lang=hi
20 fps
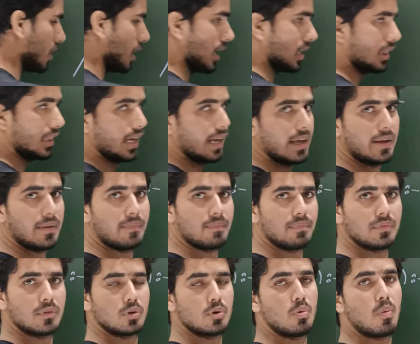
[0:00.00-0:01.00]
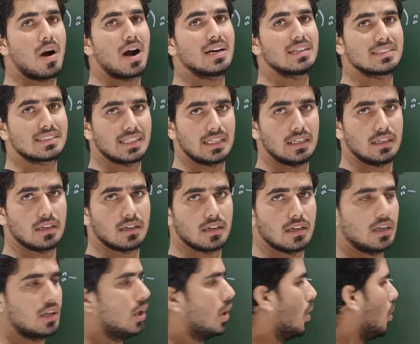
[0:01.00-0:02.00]
लगता है टुवार्ड सेंटर
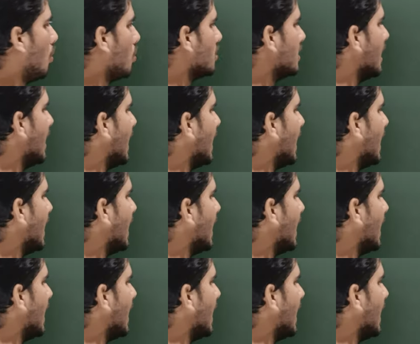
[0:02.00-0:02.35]
उसी